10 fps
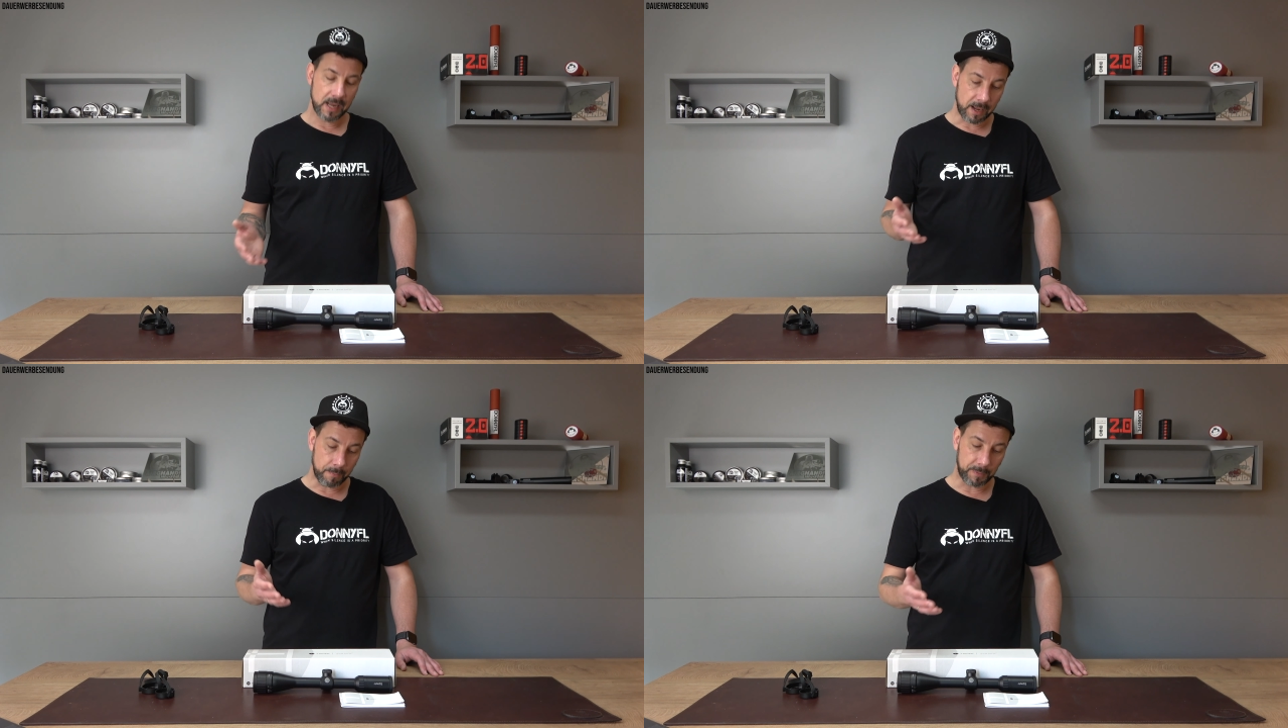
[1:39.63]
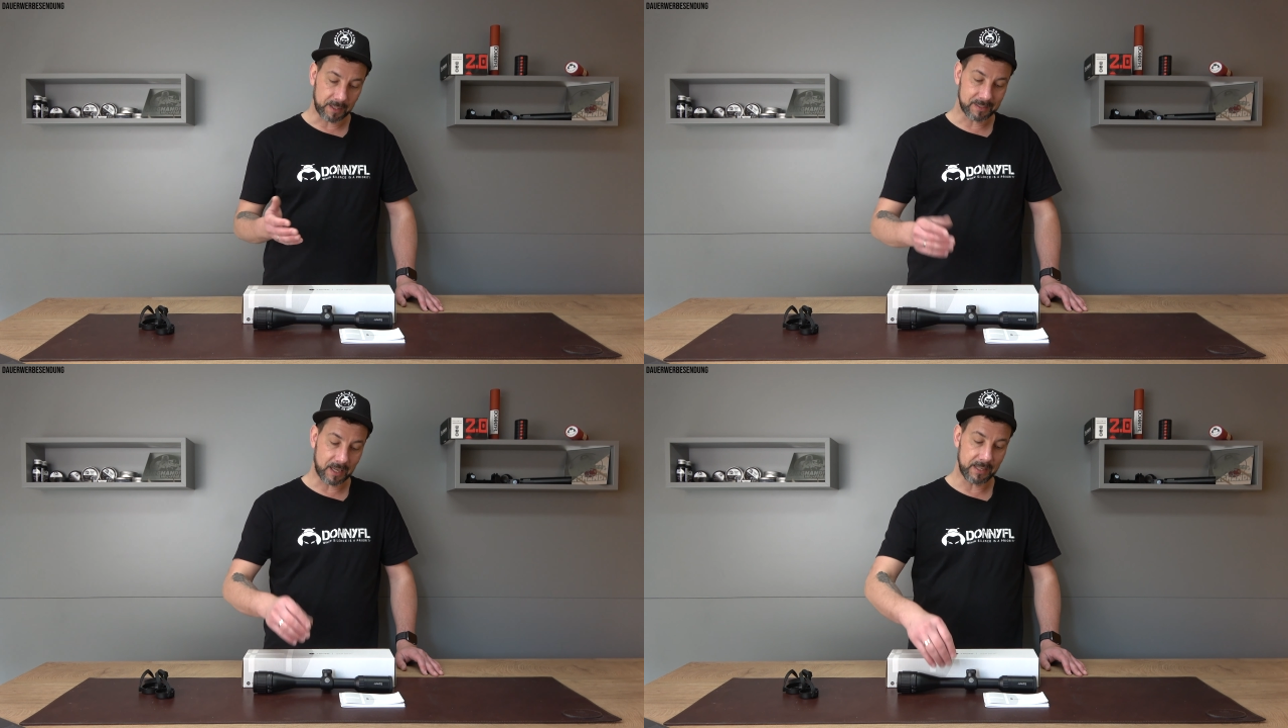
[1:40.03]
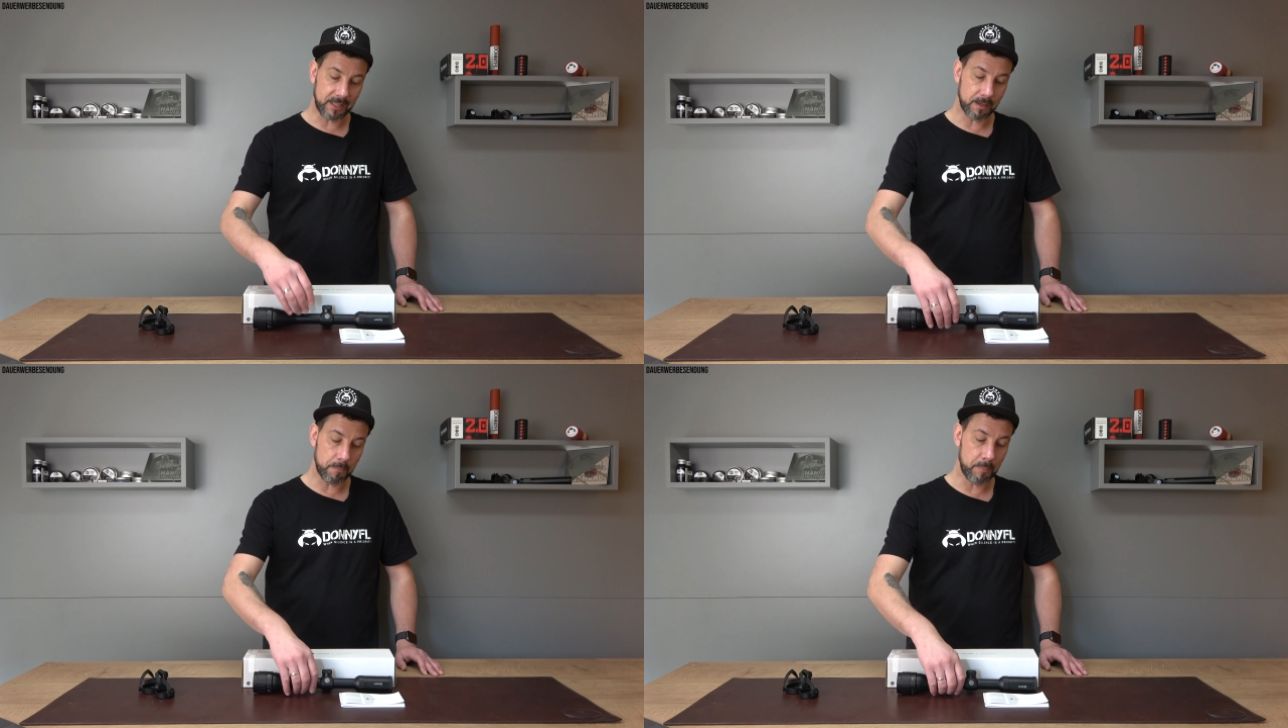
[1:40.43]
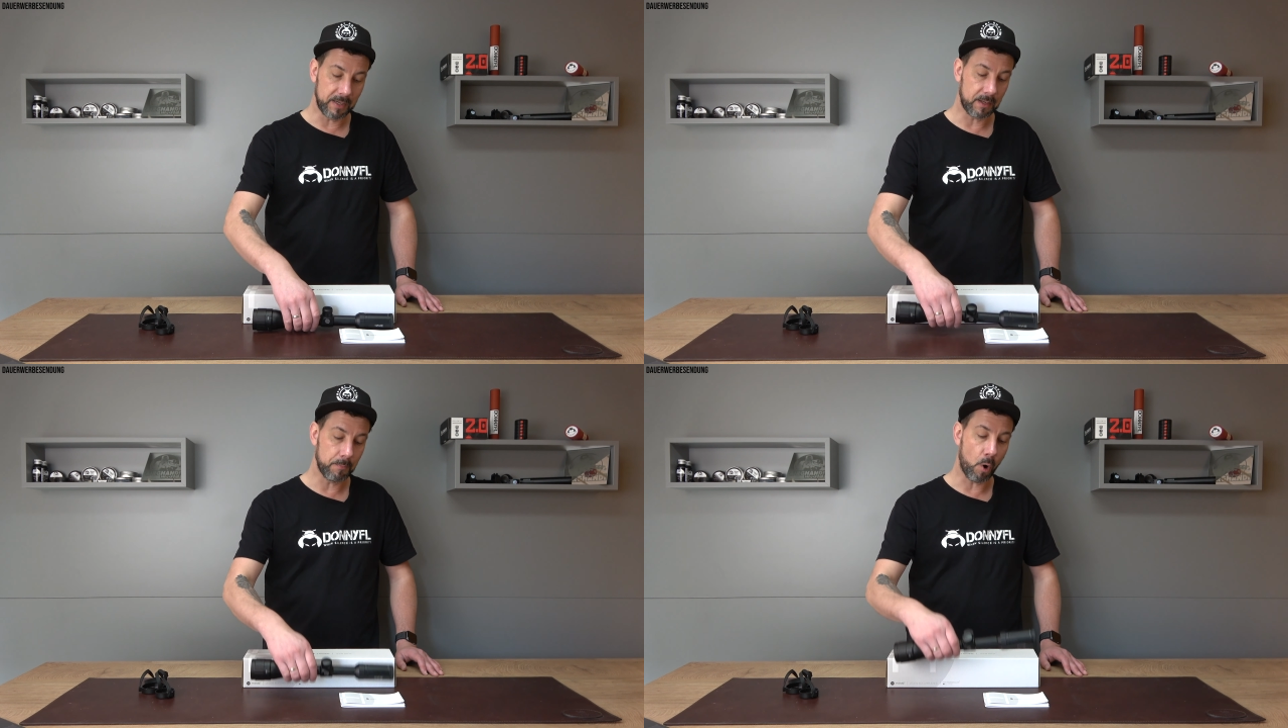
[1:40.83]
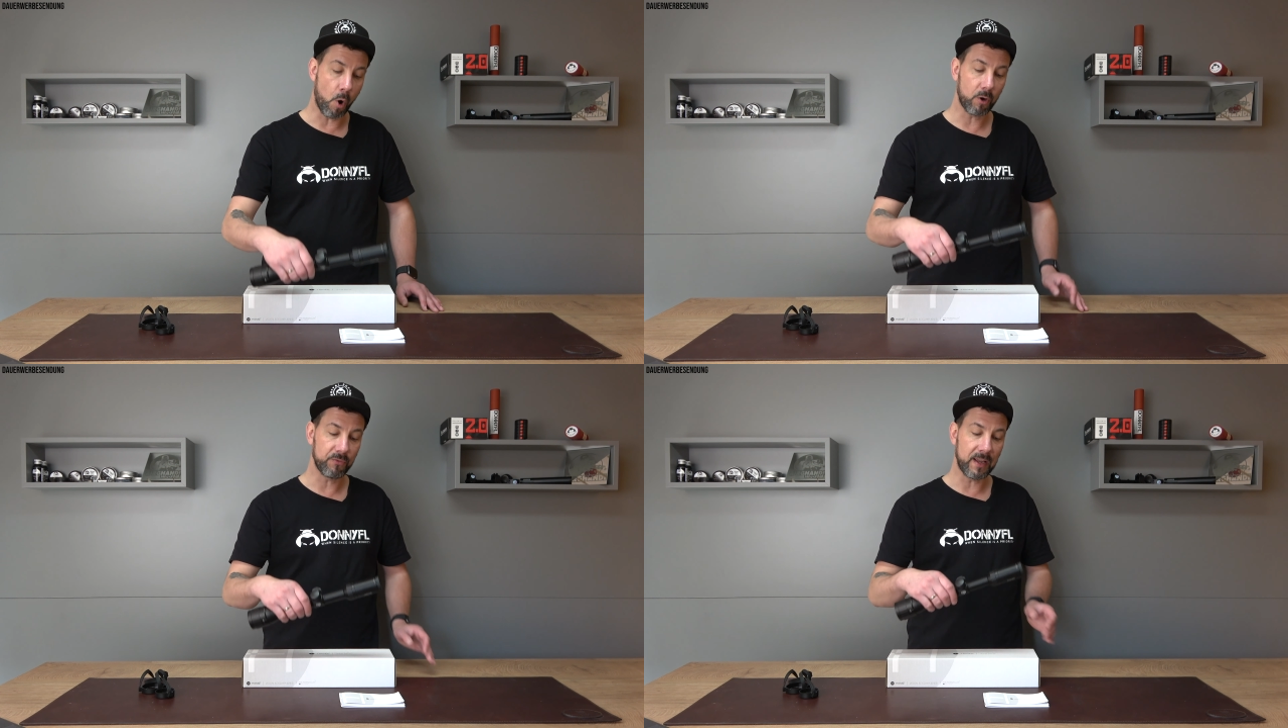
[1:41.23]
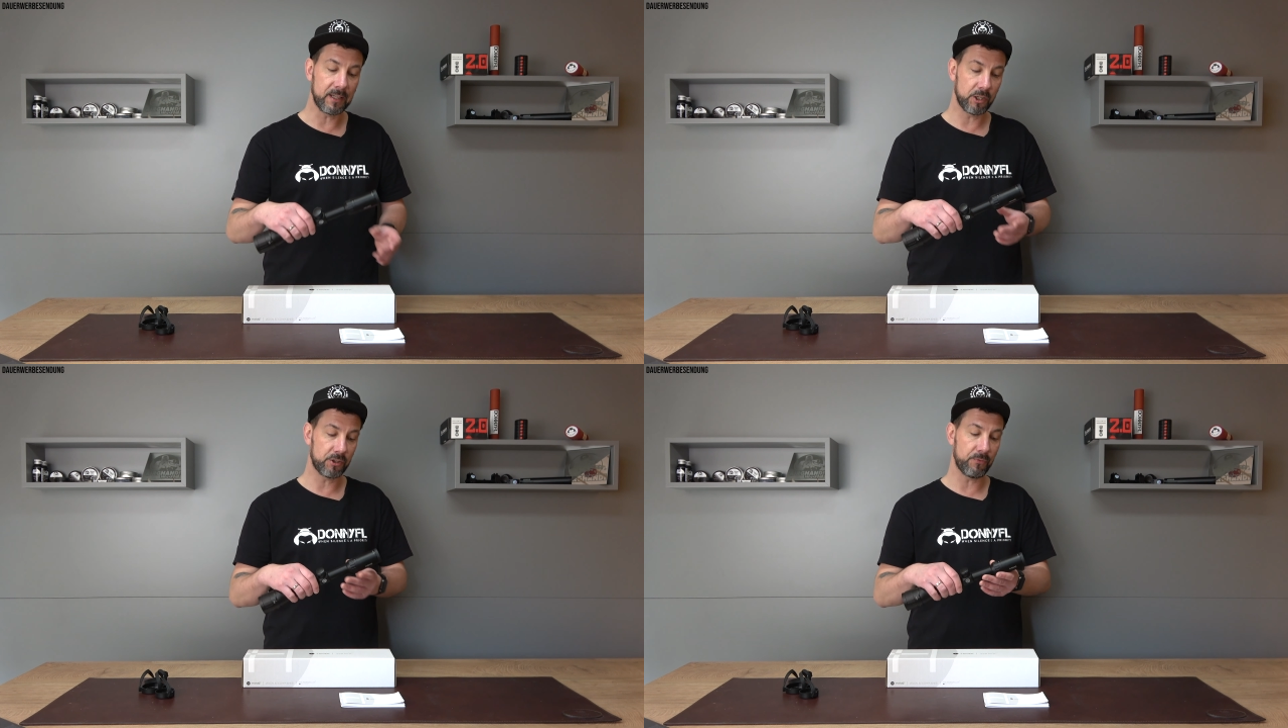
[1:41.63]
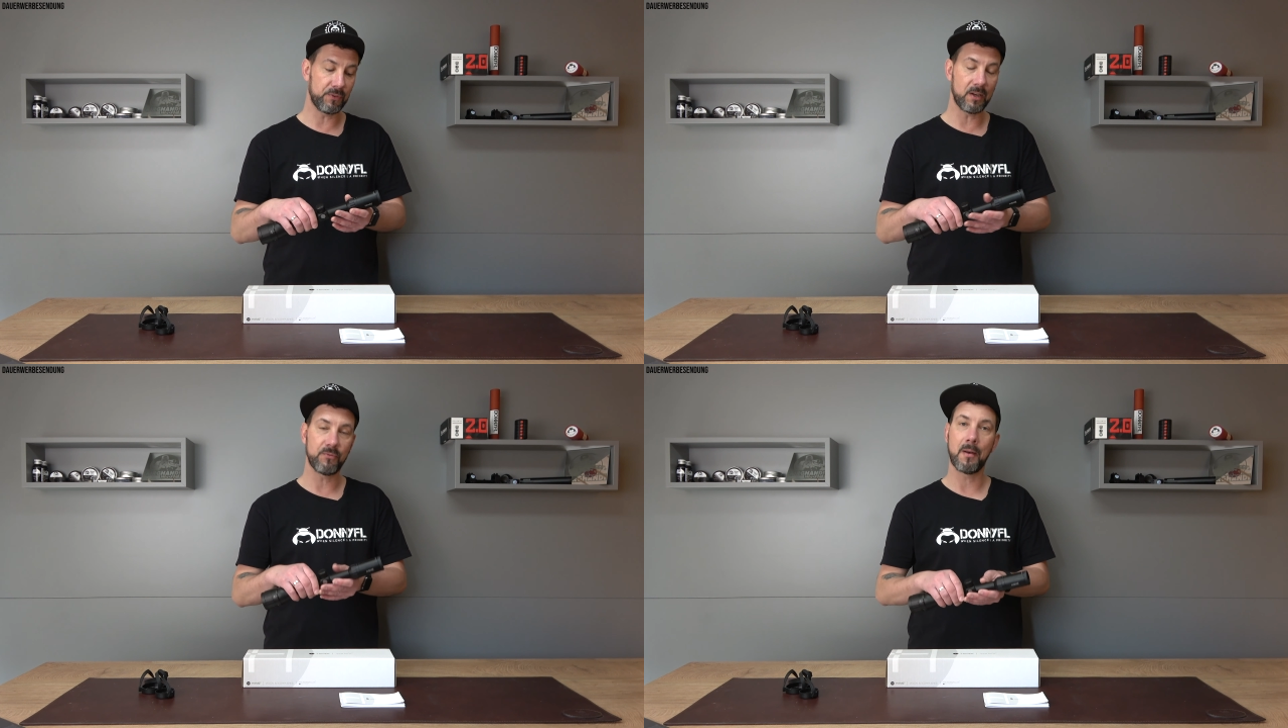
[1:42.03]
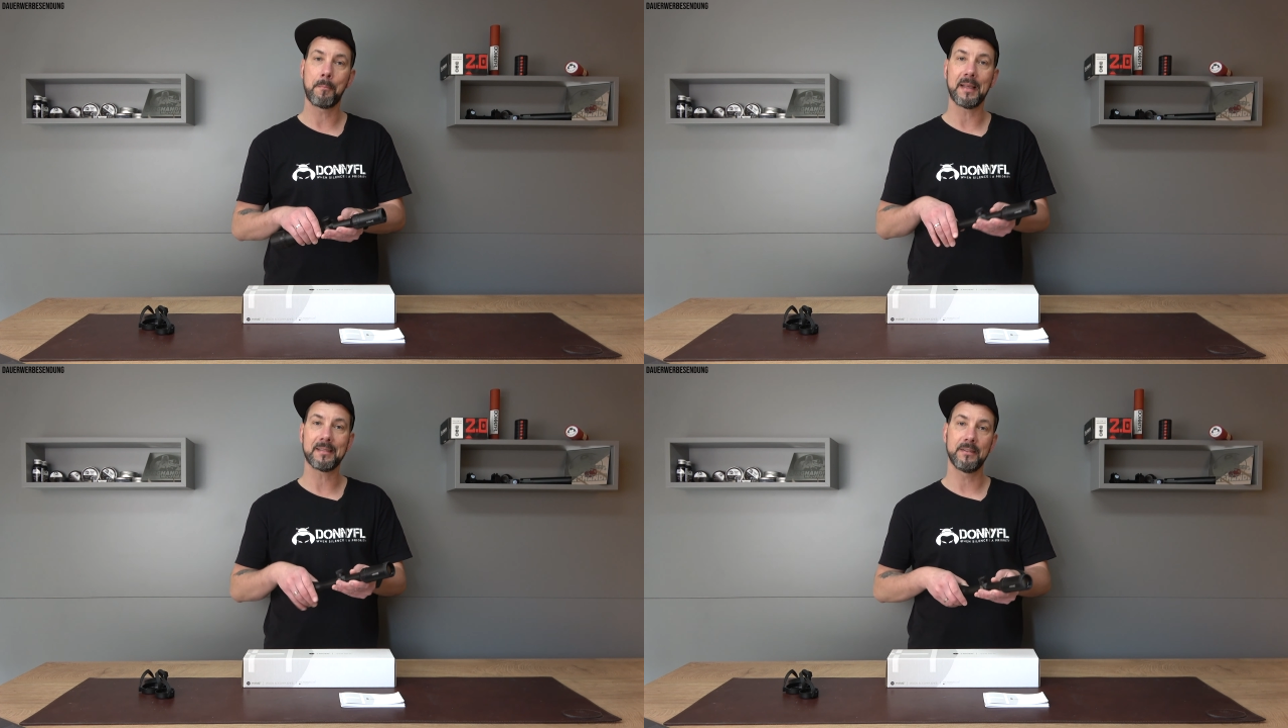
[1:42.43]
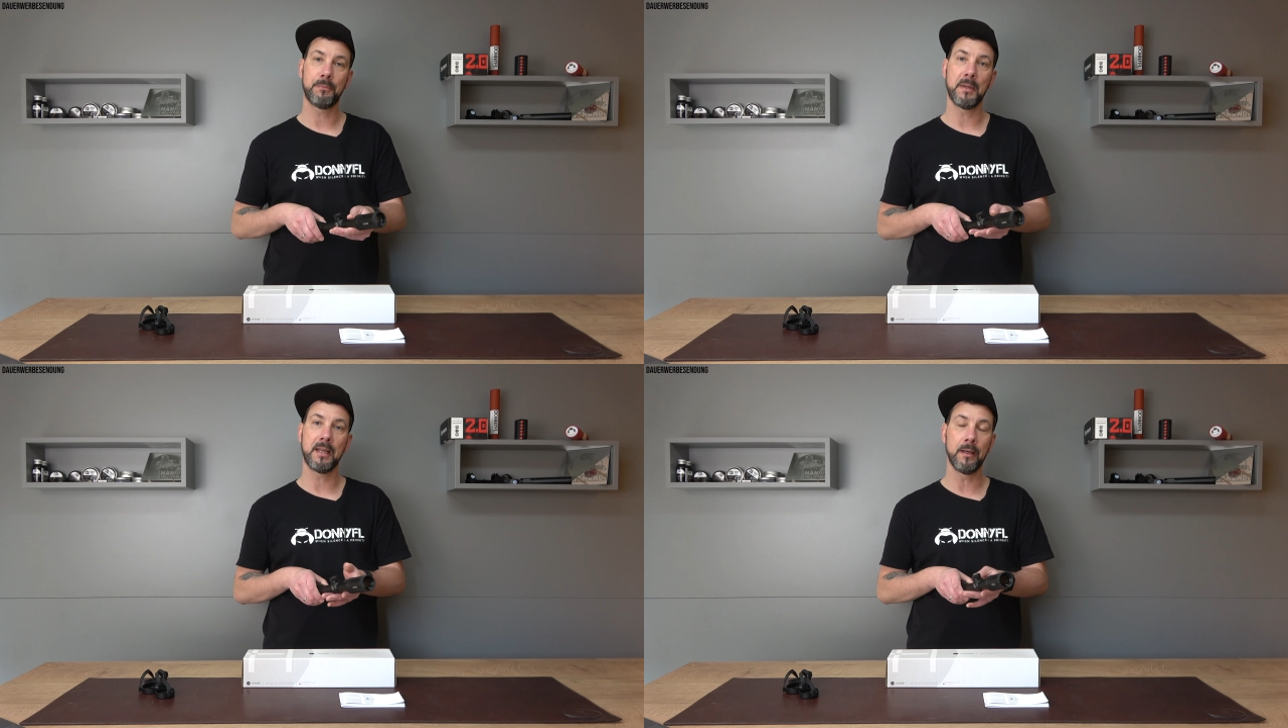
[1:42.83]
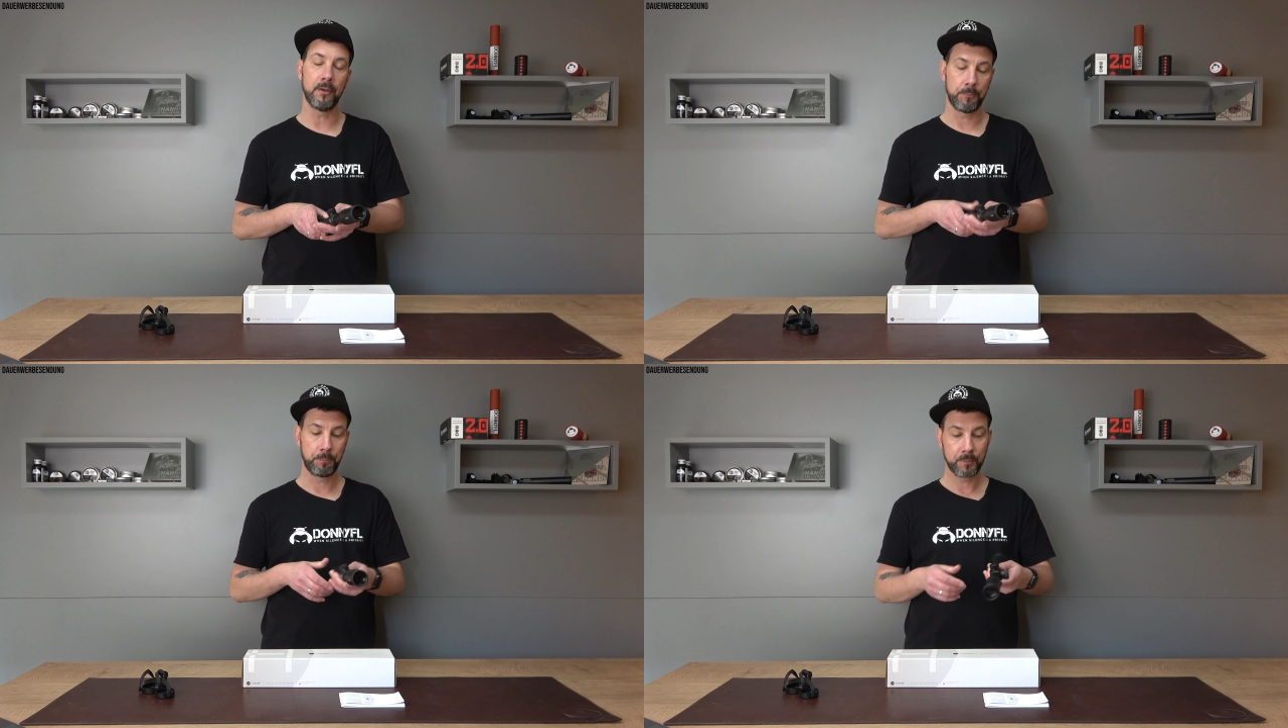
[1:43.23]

ähm, dann seid ihr mit dem Hawk Vantage auf jeden Fall bestens bedient.